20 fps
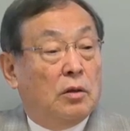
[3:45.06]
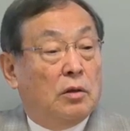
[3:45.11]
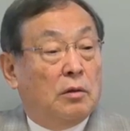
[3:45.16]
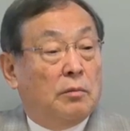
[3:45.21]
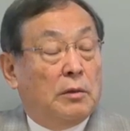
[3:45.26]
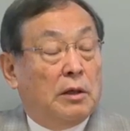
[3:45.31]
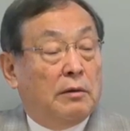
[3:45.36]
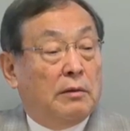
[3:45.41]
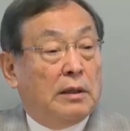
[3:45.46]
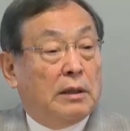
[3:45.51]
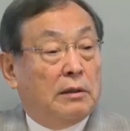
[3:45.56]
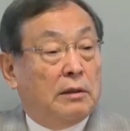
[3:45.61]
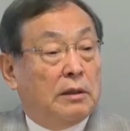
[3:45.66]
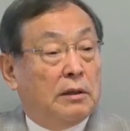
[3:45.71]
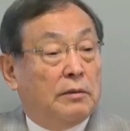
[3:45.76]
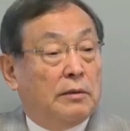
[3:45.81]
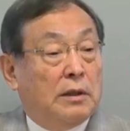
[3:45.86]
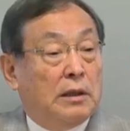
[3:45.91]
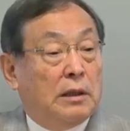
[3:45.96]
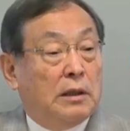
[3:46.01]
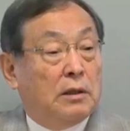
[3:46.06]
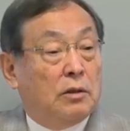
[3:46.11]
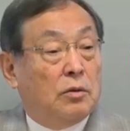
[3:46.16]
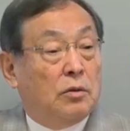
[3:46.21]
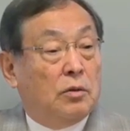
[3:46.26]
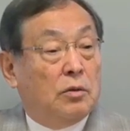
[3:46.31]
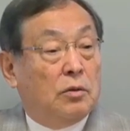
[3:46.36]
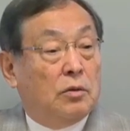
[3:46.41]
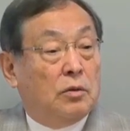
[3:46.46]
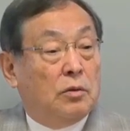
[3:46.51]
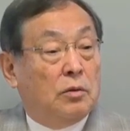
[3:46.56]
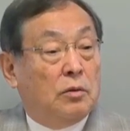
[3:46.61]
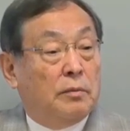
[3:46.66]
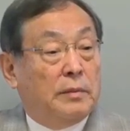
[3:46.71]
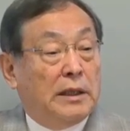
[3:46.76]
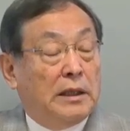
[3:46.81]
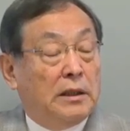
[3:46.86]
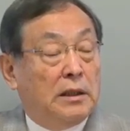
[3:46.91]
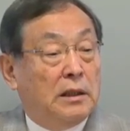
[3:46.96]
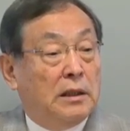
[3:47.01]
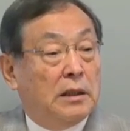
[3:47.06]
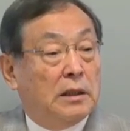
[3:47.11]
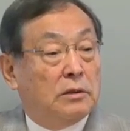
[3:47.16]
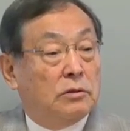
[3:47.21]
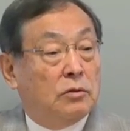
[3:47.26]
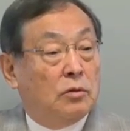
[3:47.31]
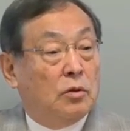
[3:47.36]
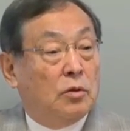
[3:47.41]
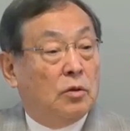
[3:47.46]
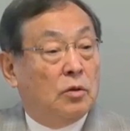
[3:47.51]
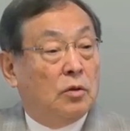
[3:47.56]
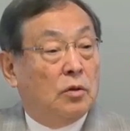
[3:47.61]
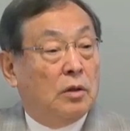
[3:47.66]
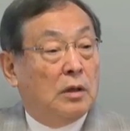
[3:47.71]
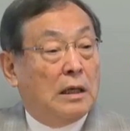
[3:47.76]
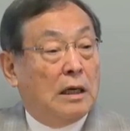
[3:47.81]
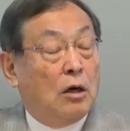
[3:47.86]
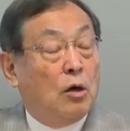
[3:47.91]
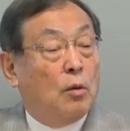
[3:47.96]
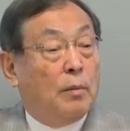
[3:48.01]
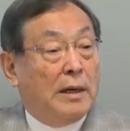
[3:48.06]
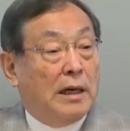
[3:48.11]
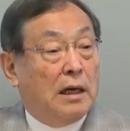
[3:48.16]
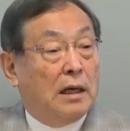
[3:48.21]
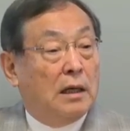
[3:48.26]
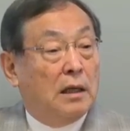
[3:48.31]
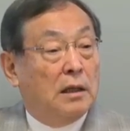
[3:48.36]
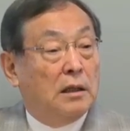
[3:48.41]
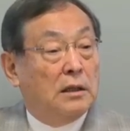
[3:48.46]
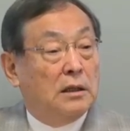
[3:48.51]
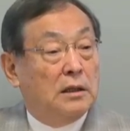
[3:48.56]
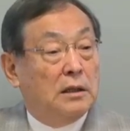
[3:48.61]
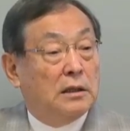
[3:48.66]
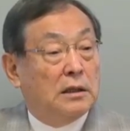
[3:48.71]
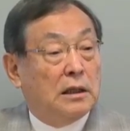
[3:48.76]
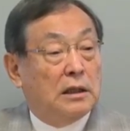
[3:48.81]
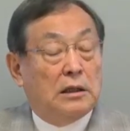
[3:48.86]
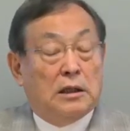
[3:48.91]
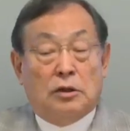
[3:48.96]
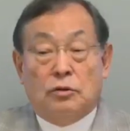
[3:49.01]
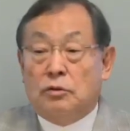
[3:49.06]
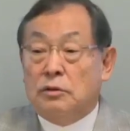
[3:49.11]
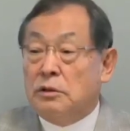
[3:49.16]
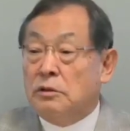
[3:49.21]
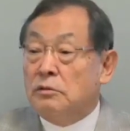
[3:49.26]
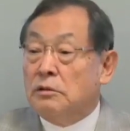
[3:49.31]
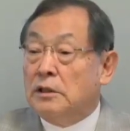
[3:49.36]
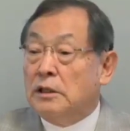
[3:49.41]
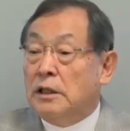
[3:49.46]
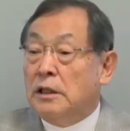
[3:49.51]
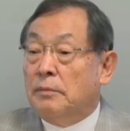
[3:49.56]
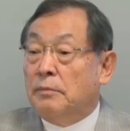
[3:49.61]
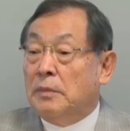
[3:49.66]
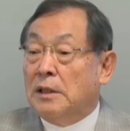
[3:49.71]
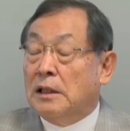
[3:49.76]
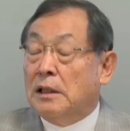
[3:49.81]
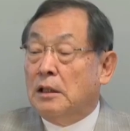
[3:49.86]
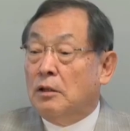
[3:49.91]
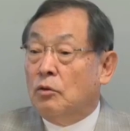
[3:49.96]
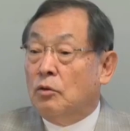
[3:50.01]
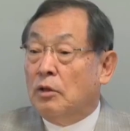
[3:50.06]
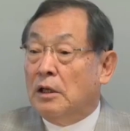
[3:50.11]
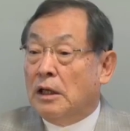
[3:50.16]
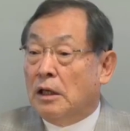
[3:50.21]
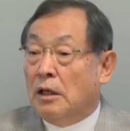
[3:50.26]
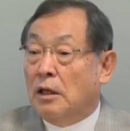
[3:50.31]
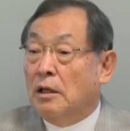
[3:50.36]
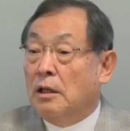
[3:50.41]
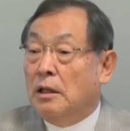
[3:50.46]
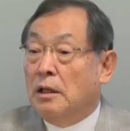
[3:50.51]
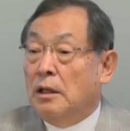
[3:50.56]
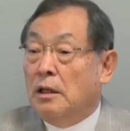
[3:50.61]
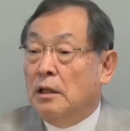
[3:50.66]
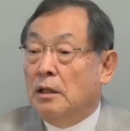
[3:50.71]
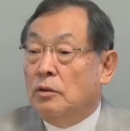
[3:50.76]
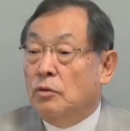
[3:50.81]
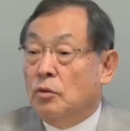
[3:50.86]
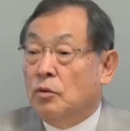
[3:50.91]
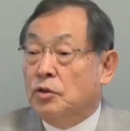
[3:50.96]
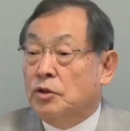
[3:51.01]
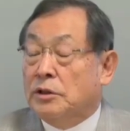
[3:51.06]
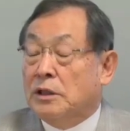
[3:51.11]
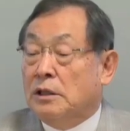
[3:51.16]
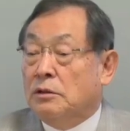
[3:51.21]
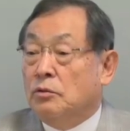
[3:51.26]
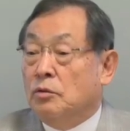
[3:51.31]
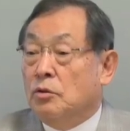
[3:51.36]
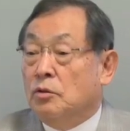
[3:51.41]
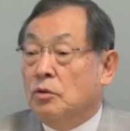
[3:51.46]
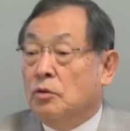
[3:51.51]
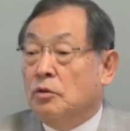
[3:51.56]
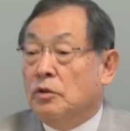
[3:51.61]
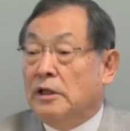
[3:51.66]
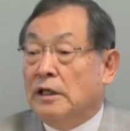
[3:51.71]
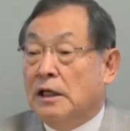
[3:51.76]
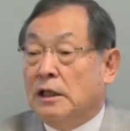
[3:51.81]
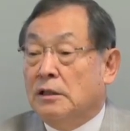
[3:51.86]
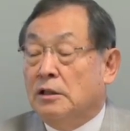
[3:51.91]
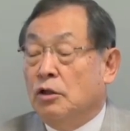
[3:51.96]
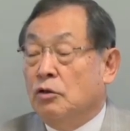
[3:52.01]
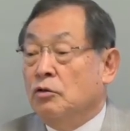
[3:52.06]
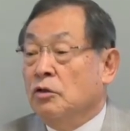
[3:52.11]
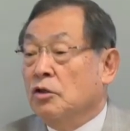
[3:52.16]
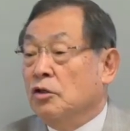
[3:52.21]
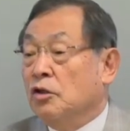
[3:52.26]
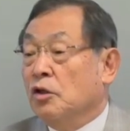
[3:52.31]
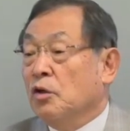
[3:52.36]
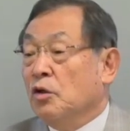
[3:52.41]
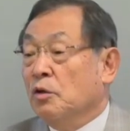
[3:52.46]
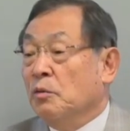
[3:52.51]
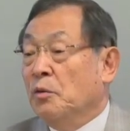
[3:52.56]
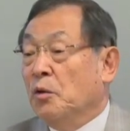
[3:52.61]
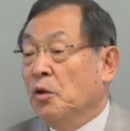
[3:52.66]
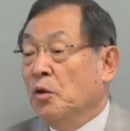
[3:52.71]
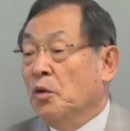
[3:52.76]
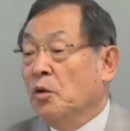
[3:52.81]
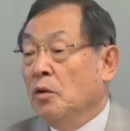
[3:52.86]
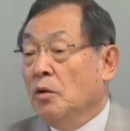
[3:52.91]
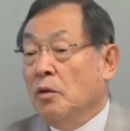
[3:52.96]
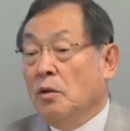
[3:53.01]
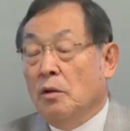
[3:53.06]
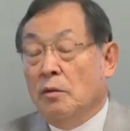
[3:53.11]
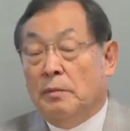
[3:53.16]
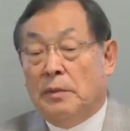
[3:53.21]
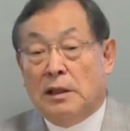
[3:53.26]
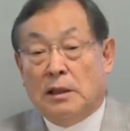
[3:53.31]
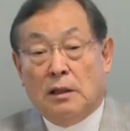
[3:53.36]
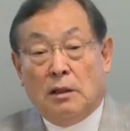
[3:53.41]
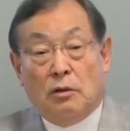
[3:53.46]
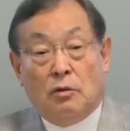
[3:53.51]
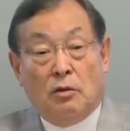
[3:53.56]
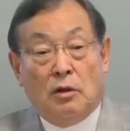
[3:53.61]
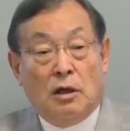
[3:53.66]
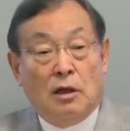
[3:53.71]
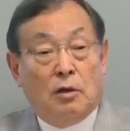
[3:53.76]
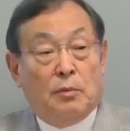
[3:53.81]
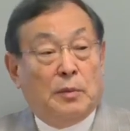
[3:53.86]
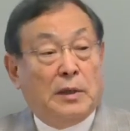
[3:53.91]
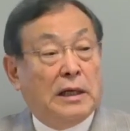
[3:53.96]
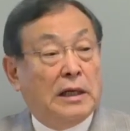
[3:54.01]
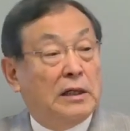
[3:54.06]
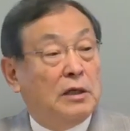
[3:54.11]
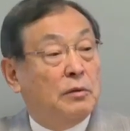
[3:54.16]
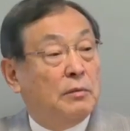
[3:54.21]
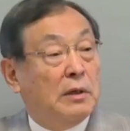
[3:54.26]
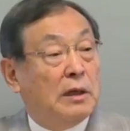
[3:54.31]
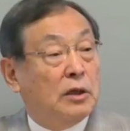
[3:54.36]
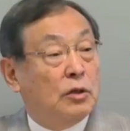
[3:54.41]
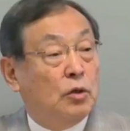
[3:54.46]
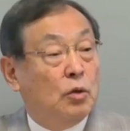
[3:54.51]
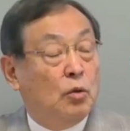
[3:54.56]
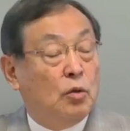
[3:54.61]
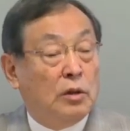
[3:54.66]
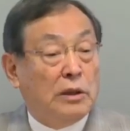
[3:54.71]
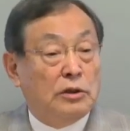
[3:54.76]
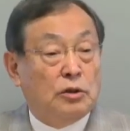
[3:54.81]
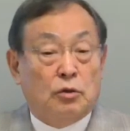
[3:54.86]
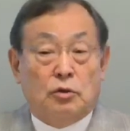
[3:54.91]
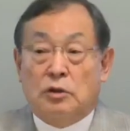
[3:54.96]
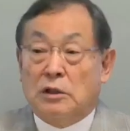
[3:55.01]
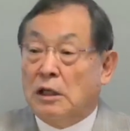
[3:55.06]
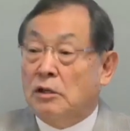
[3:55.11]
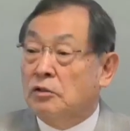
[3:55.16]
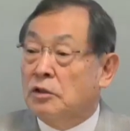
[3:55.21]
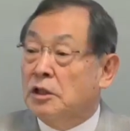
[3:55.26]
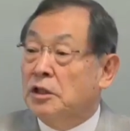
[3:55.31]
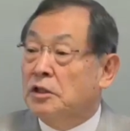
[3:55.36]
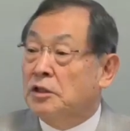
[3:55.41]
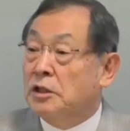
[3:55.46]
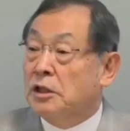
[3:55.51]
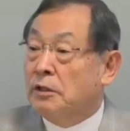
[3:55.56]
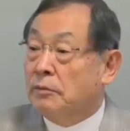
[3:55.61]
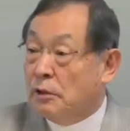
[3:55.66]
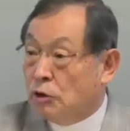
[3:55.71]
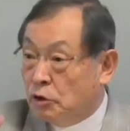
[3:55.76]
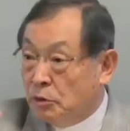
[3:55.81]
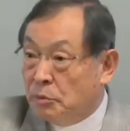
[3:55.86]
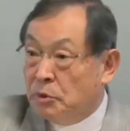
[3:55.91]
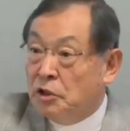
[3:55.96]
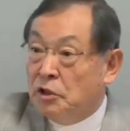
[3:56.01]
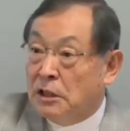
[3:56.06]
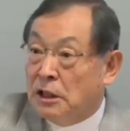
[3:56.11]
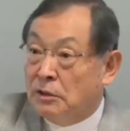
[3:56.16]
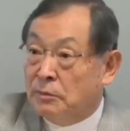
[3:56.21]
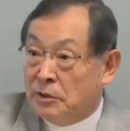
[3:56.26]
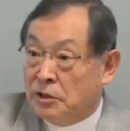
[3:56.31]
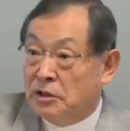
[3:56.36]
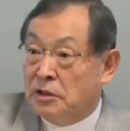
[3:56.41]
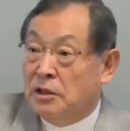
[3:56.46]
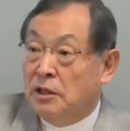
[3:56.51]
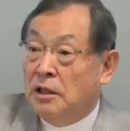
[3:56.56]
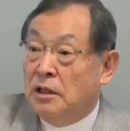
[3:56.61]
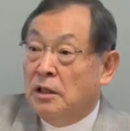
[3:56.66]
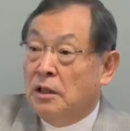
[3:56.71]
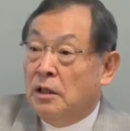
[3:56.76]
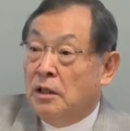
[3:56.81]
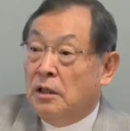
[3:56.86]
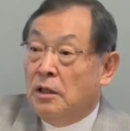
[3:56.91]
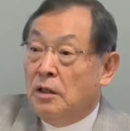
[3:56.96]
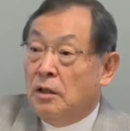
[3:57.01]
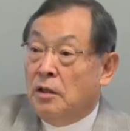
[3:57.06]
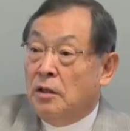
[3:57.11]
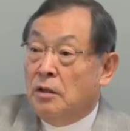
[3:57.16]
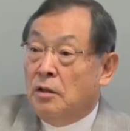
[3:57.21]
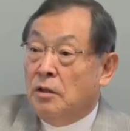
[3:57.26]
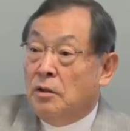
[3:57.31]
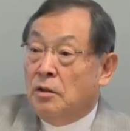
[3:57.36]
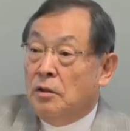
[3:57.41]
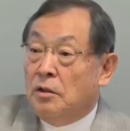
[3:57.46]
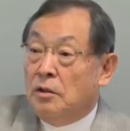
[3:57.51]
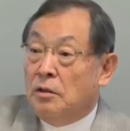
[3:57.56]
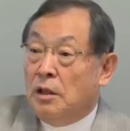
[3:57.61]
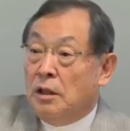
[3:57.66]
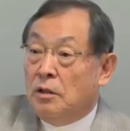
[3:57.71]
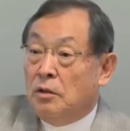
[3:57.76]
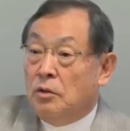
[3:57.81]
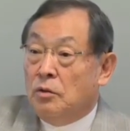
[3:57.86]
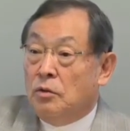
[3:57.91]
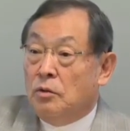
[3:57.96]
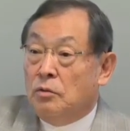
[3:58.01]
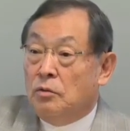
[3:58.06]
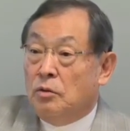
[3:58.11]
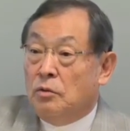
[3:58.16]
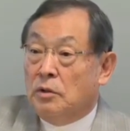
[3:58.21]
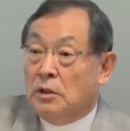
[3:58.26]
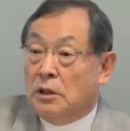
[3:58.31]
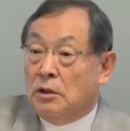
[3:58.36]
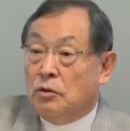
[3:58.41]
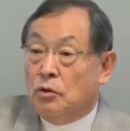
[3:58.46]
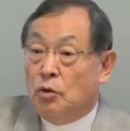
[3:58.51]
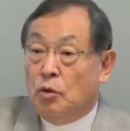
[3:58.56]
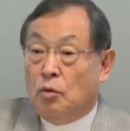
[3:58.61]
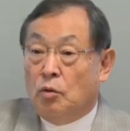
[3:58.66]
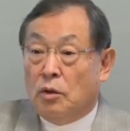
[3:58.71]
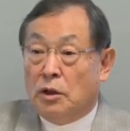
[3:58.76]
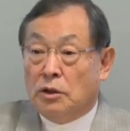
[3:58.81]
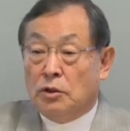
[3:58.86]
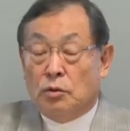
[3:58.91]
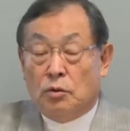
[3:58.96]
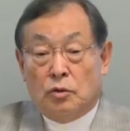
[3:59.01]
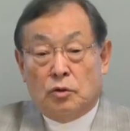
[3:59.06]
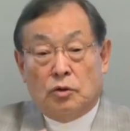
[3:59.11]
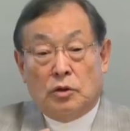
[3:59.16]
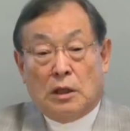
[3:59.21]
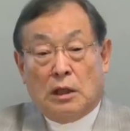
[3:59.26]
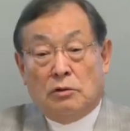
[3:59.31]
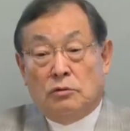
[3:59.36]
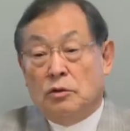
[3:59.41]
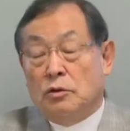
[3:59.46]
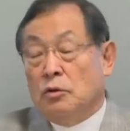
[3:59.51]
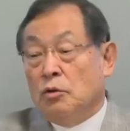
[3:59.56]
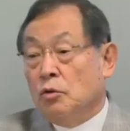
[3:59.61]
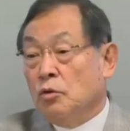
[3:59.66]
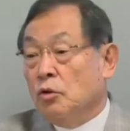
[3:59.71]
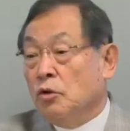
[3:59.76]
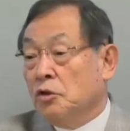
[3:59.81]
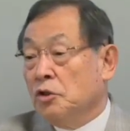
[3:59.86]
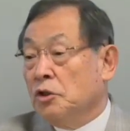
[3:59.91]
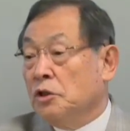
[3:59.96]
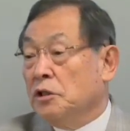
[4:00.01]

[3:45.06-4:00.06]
まあ我々はあのバイリンガルの青葉インターナショナルでバカロレアの資格を取ってやってるんですけども、バカロレアの場合には教科書を使う先生はクビになります。あのとにかく教科書を使うっていうこと自